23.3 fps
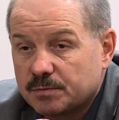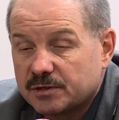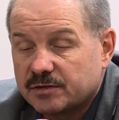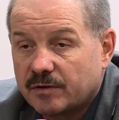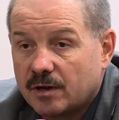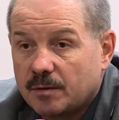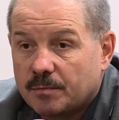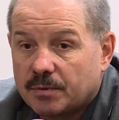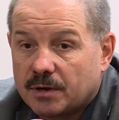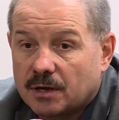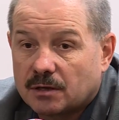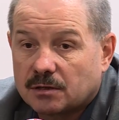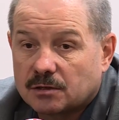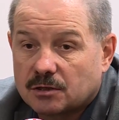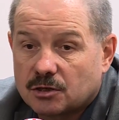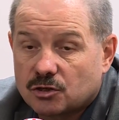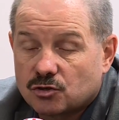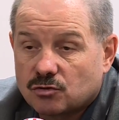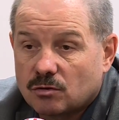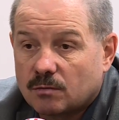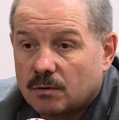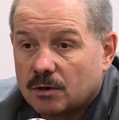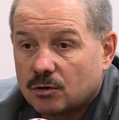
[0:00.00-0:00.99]
своей практике
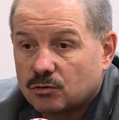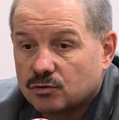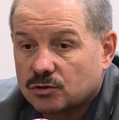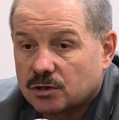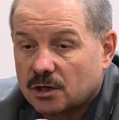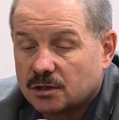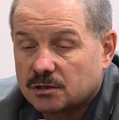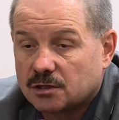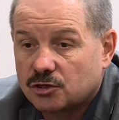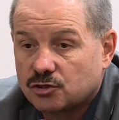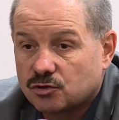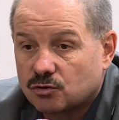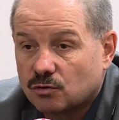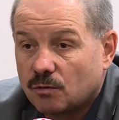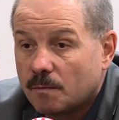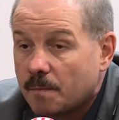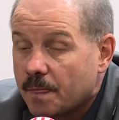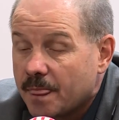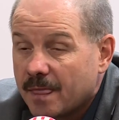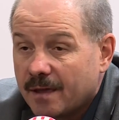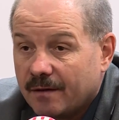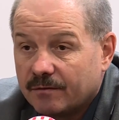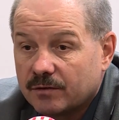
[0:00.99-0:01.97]
что могу сказать, что
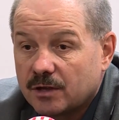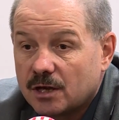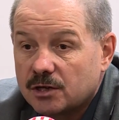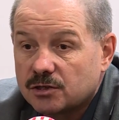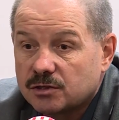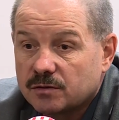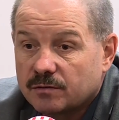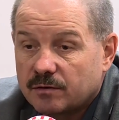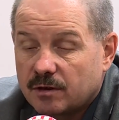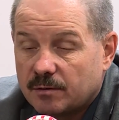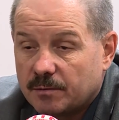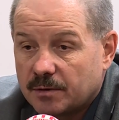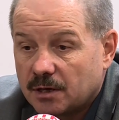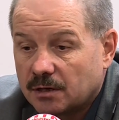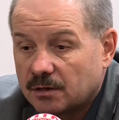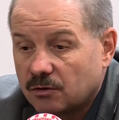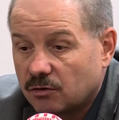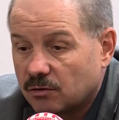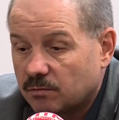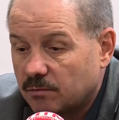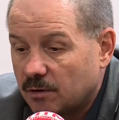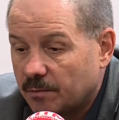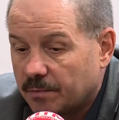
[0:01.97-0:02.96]
в наше время, когда
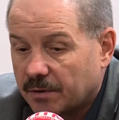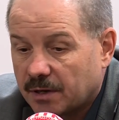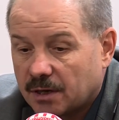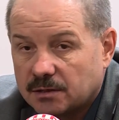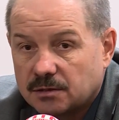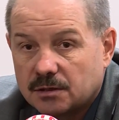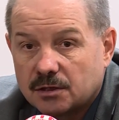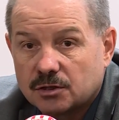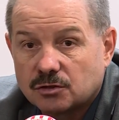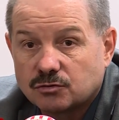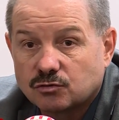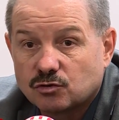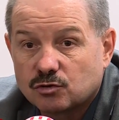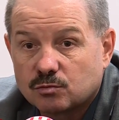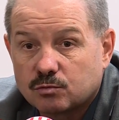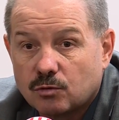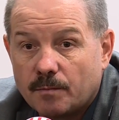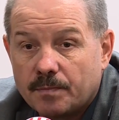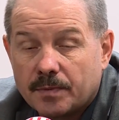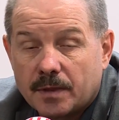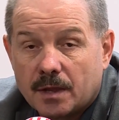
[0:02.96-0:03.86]
вот мы проходили службу,